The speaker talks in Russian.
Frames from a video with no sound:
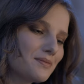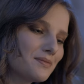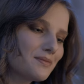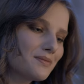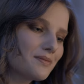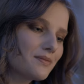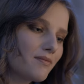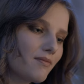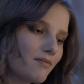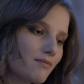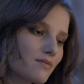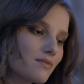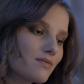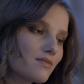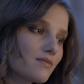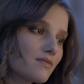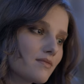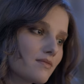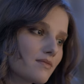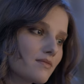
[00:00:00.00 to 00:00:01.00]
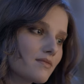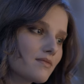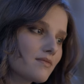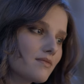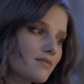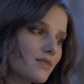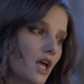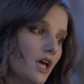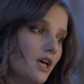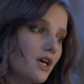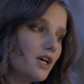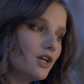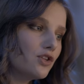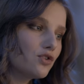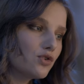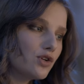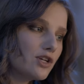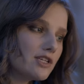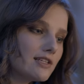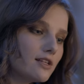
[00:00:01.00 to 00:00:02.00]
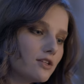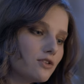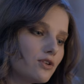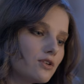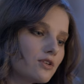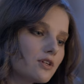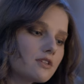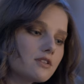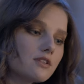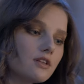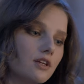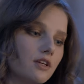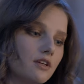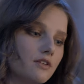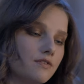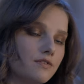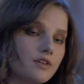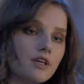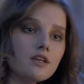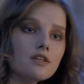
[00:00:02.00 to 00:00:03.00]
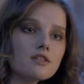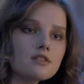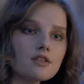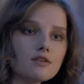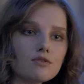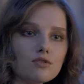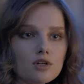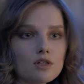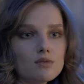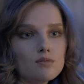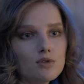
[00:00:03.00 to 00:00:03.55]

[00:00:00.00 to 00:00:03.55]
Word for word: заколдовали? Но если только злые феи с его